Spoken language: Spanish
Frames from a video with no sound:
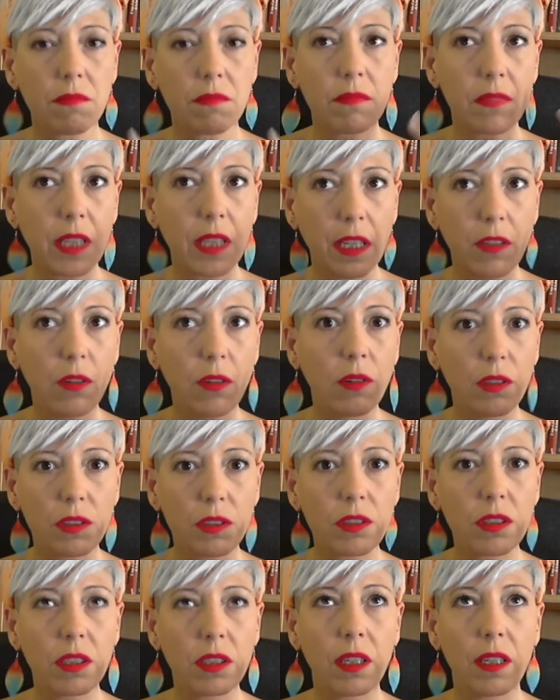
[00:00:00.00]
que
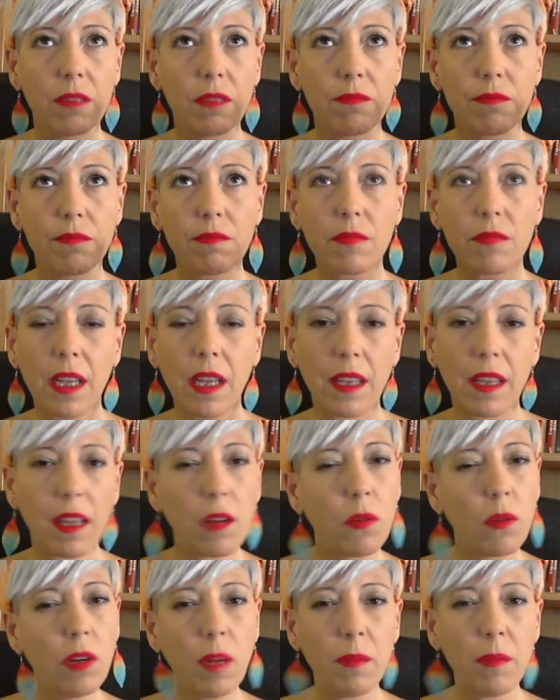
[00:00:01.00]
nos... Eh, que de
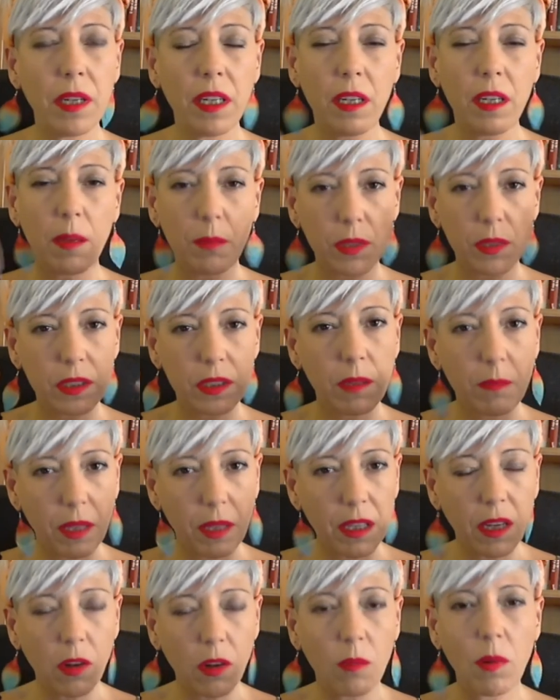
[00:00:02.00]
alguna manera pues
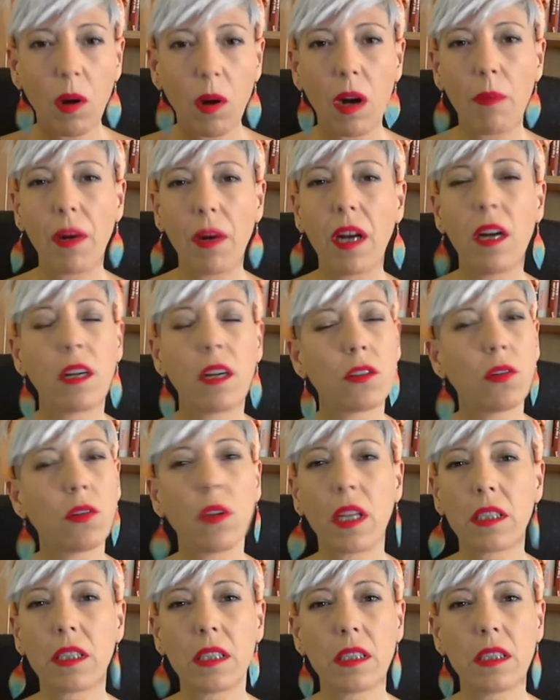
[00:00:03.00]
empiecen como a bajar
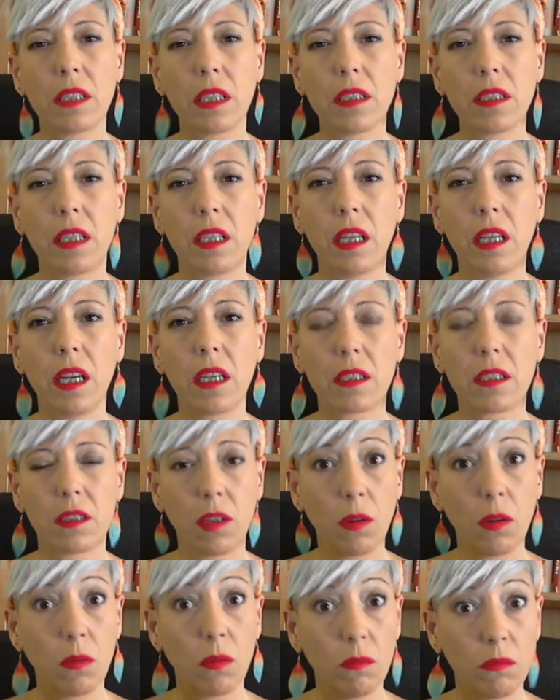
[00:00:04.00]
todas esas ideas
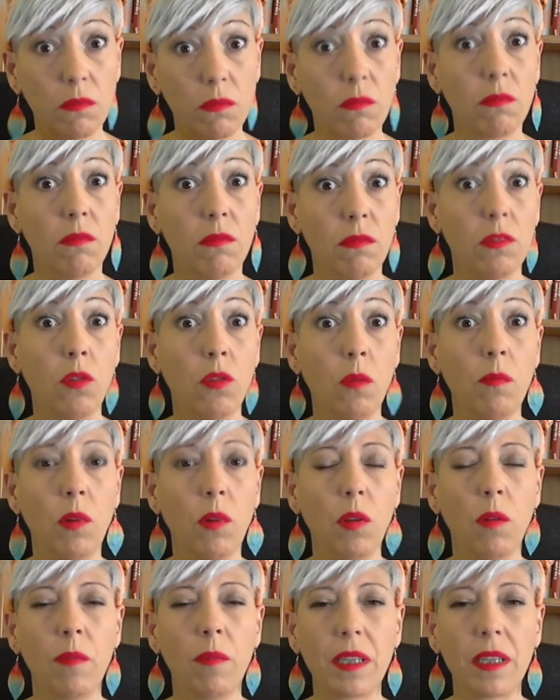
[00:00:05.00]
de un,
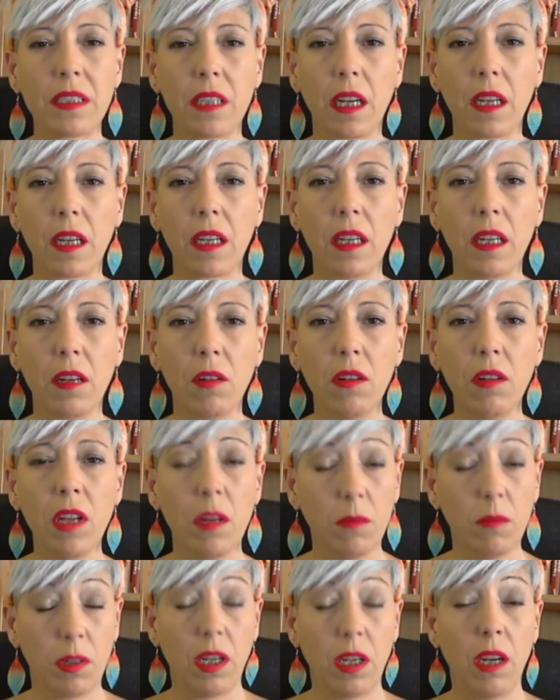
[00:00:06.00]
modo más tranquilo,
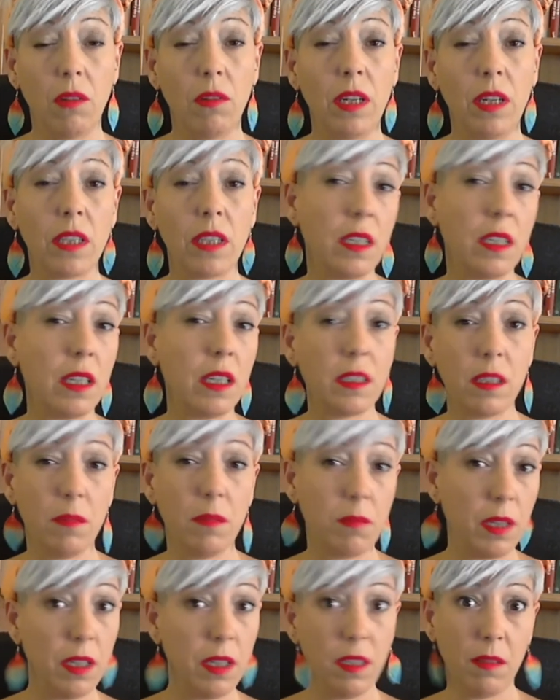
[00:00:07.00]
porque la luna llena
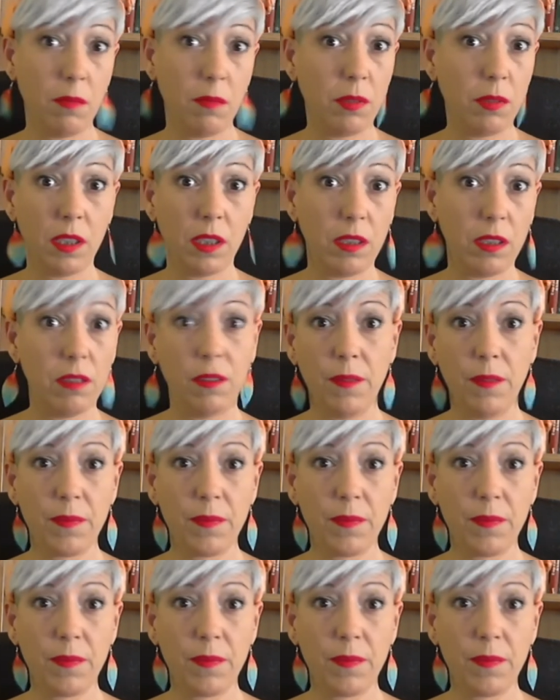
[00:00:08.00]
siempre, pues eso,